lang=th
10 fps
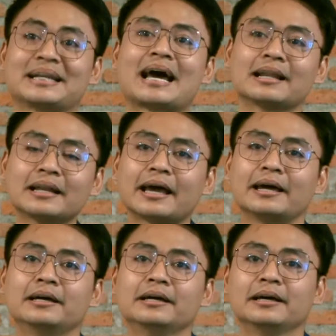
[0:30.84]
มานานแล้วแหละ
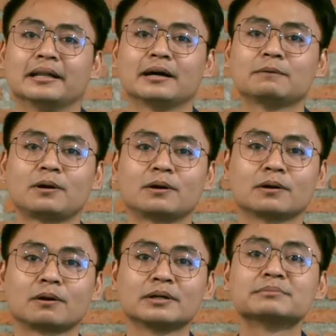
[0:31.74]
แล้วพอ
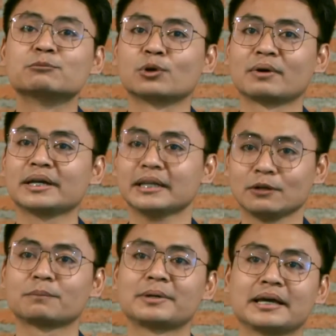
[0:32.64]
เราเริ่มสำรวจว่าเฮ้ยใน
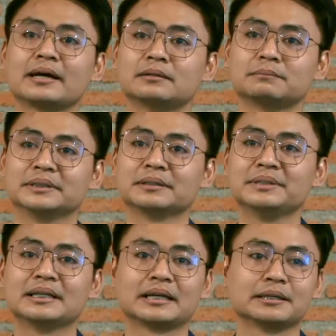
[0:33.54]
โลกใบนี้มันยัง
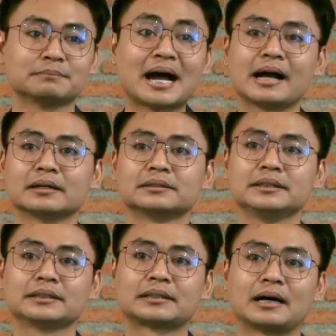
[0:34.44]
มีอะไรบ้าง
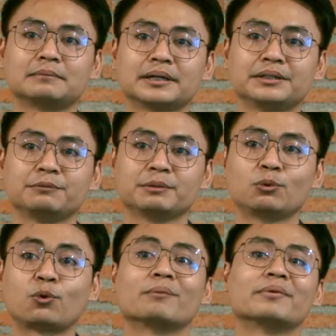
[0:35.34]
ที่จะทำให้ชีวิต
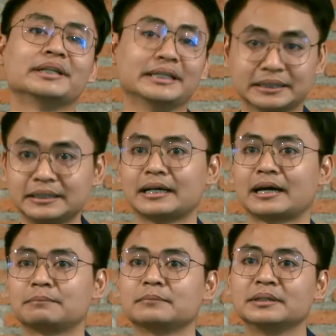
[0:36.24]
ผู้คนมันดีขึ้น
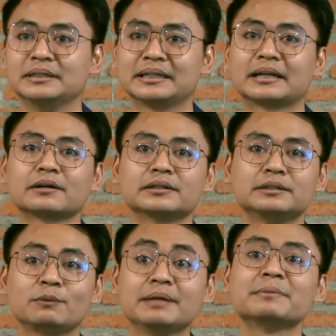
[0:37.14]
นะครับหนึ่งในนั้นก็
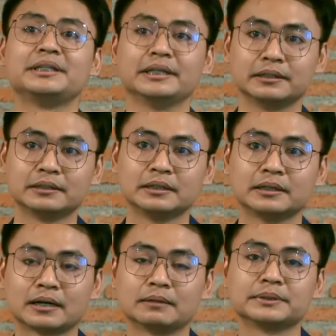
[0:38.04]
คือ winning machine
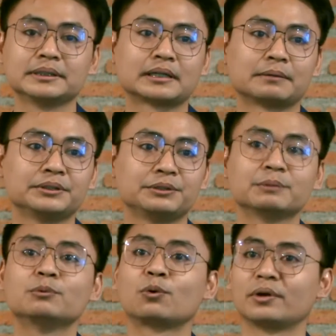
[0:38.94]
ครับ ที่จะทำให้ชี
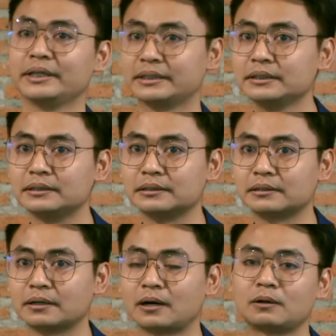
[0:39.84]
วิตผู้คนดีขึ้น
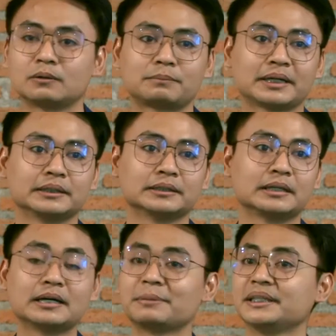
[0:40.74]
เราไปถึง
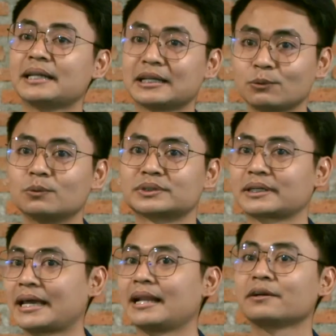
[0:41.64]
เดินไปที่หน้าตู้ส
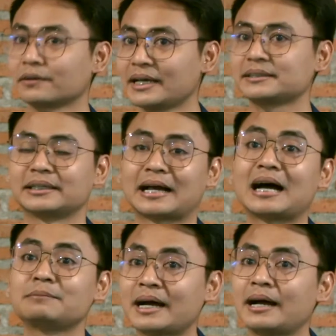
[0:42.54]
แกนแล้วเราก็ได้สิน
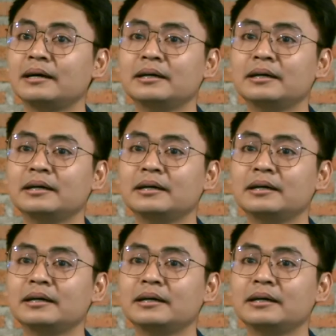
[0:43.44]
ค้ามา